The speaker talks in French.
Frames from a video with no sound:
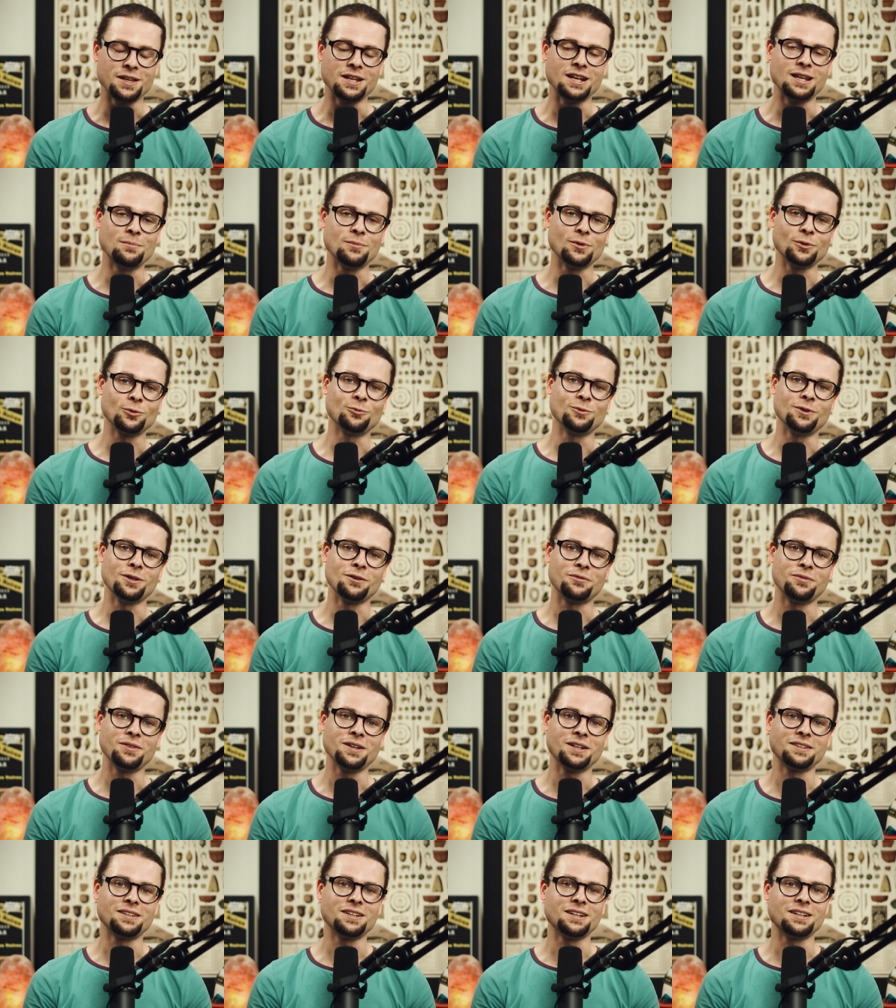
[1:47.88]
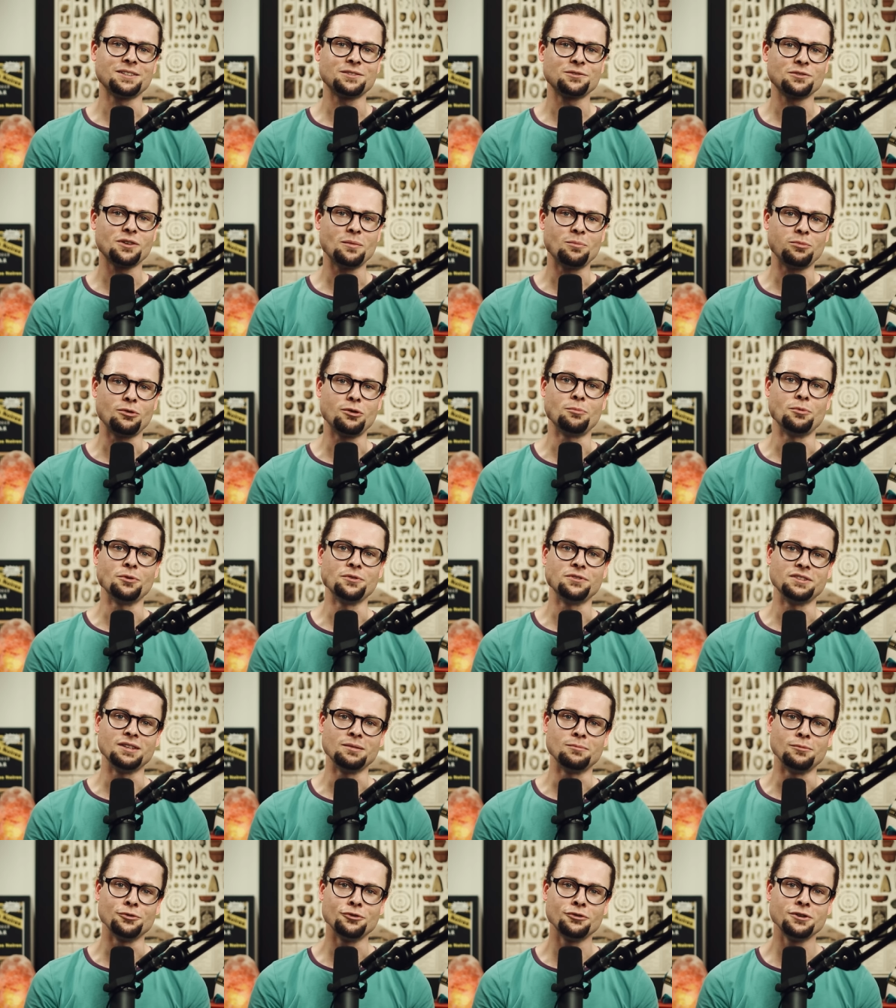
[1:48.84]
élément tout à fait intéressant à propos de
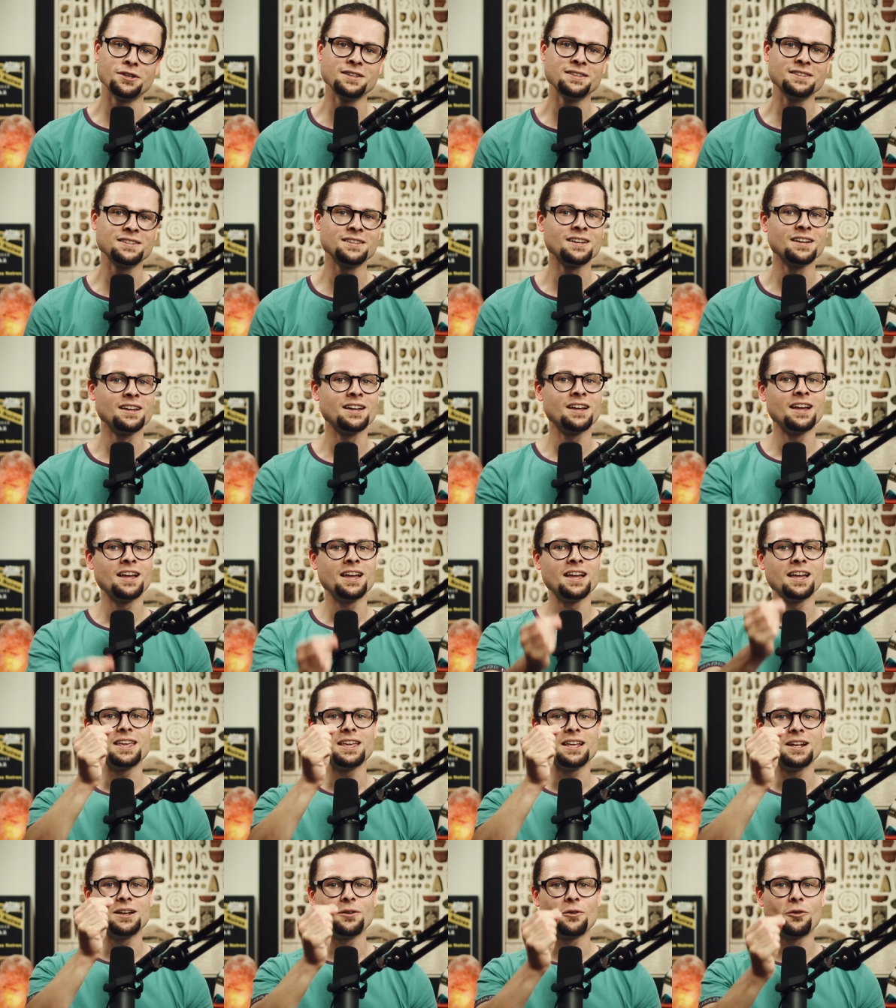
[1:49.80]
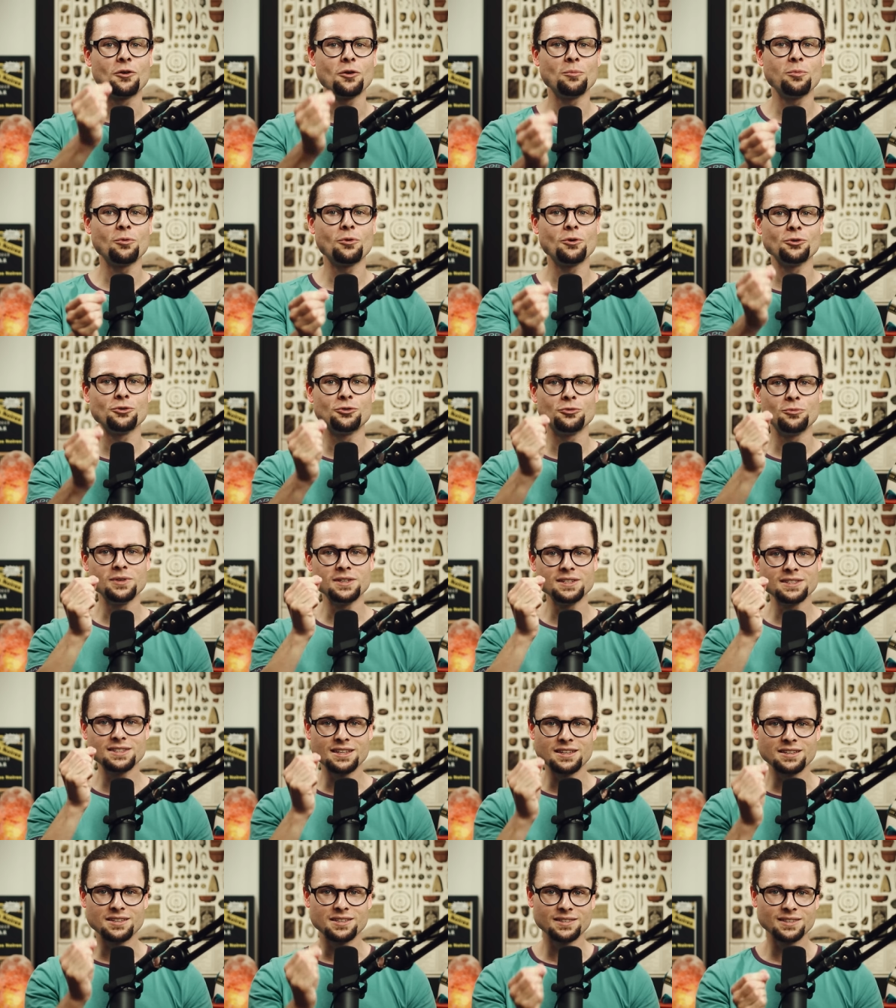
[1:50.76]
ces monolithes, ils reproduisent
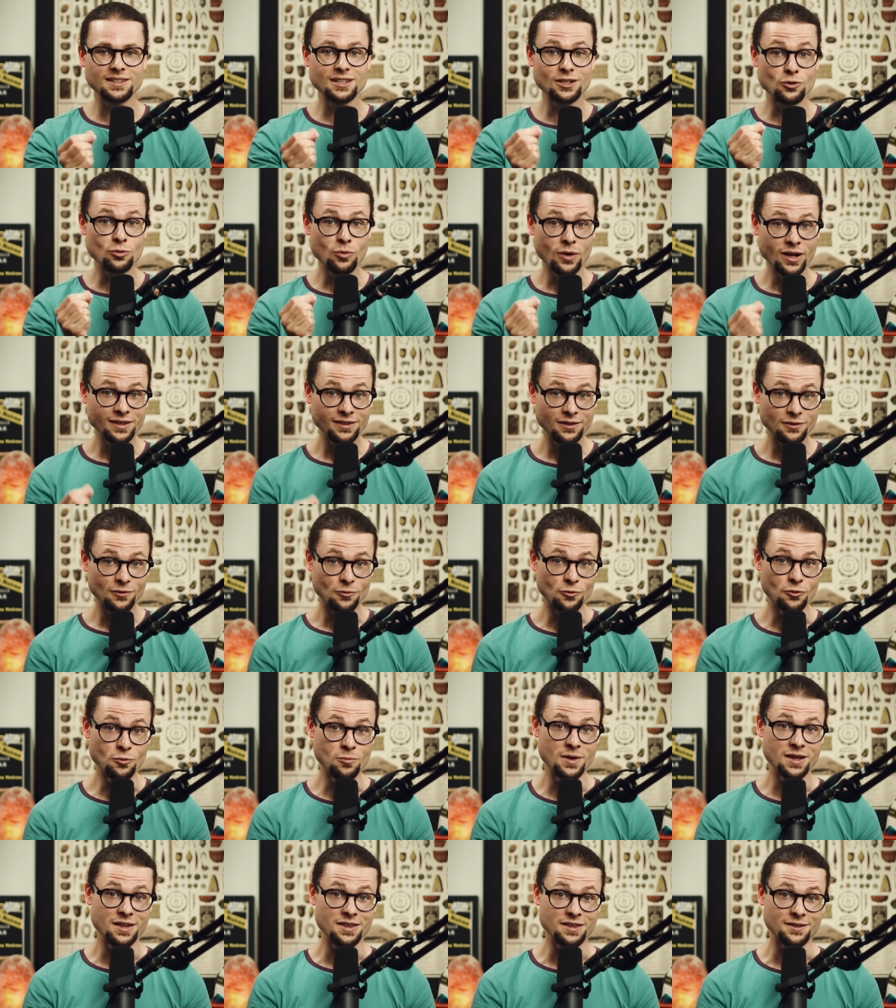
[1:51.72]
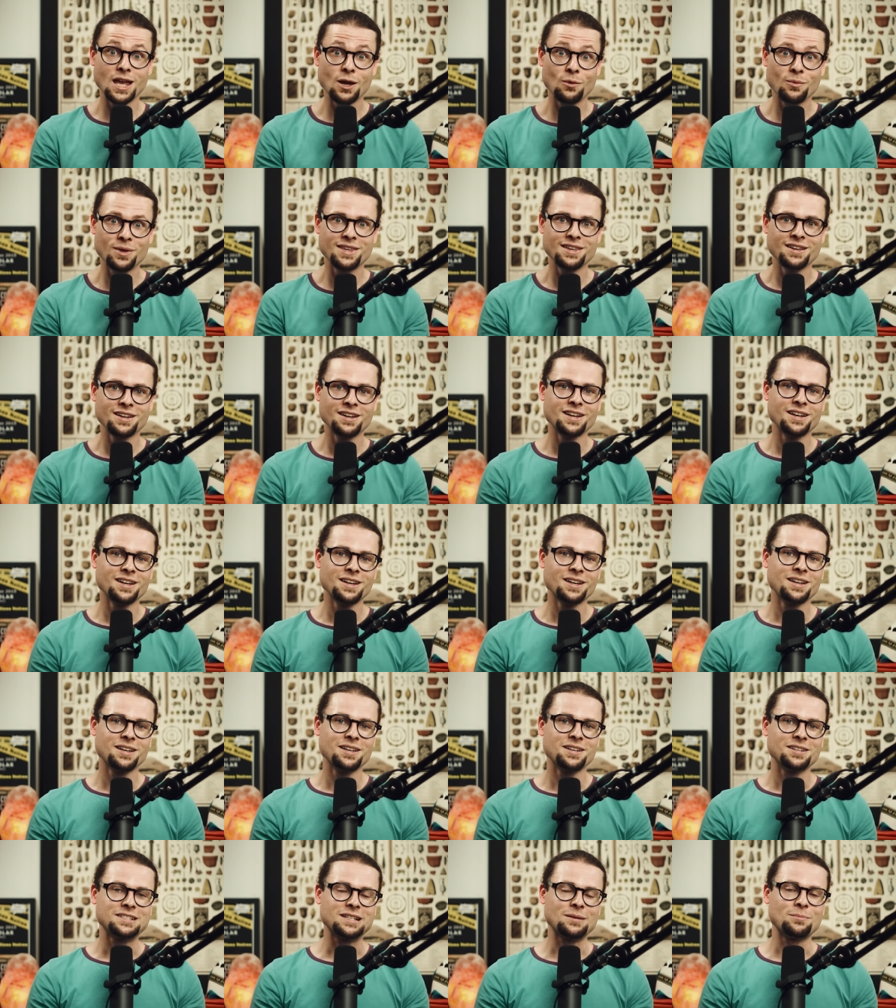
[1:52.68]
des silhouettes humaines. Et oui,
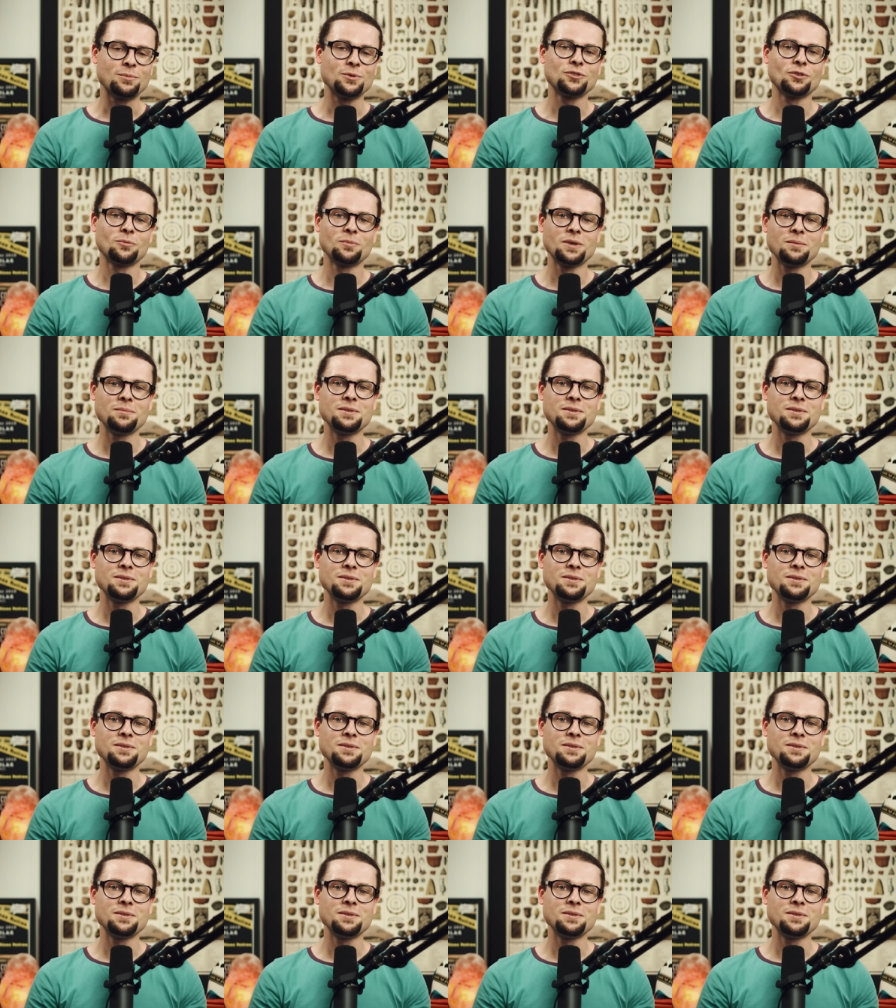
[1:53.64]
ça peut sembler